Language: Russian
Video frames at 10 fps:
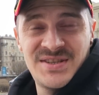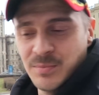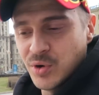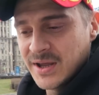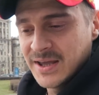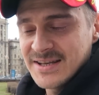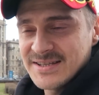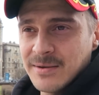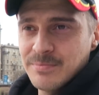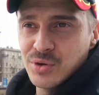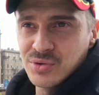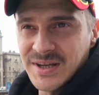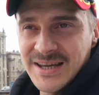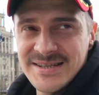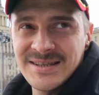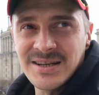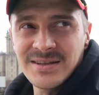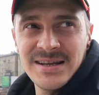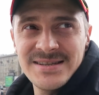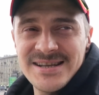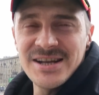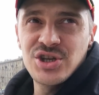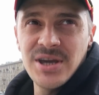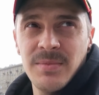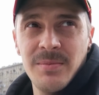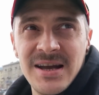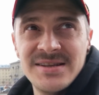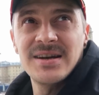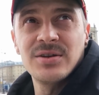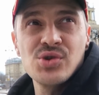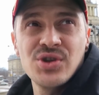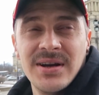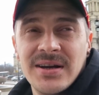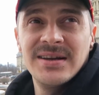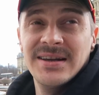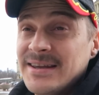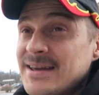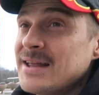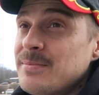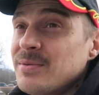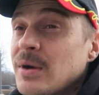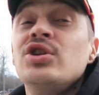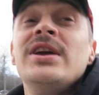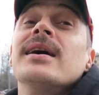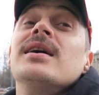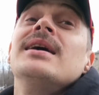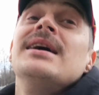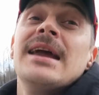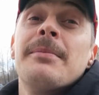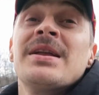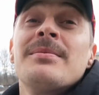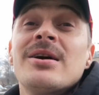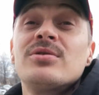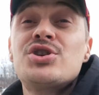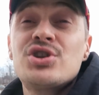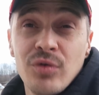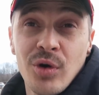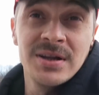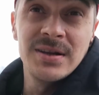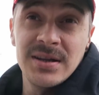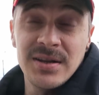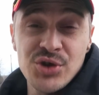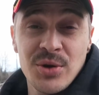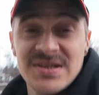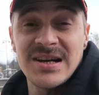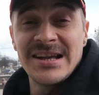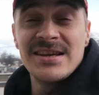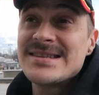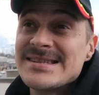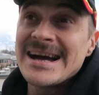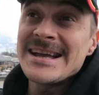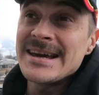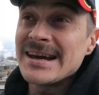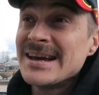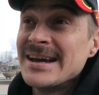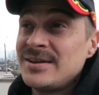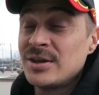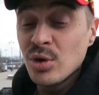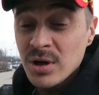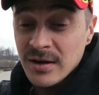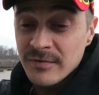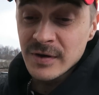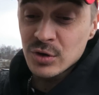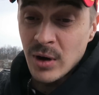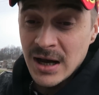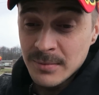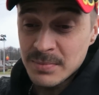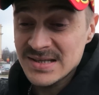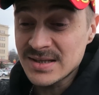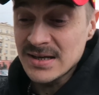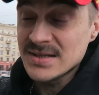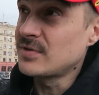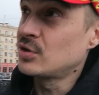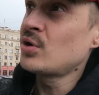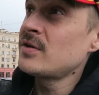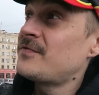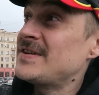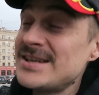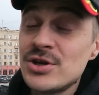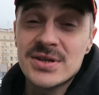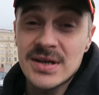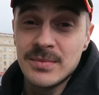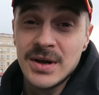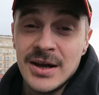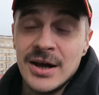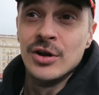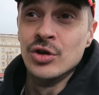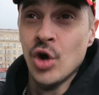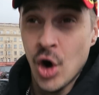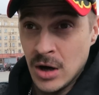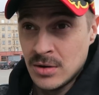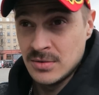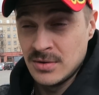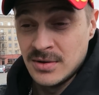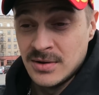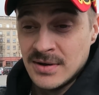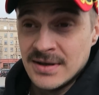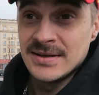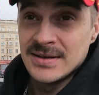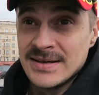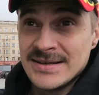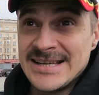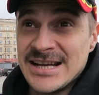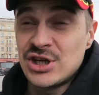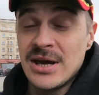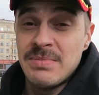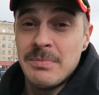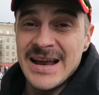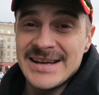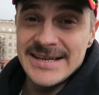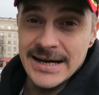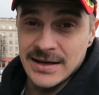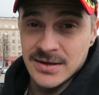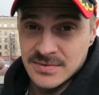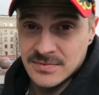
Тем более есть компьютер, есть интернет. Зачем библиотека нужна? Я не понимаю. Нет, я понимаю, для чего она. Для того, чтобы сохранить знания не только в виртуальном пространстве, но и в физическом. Но зачем библиотека?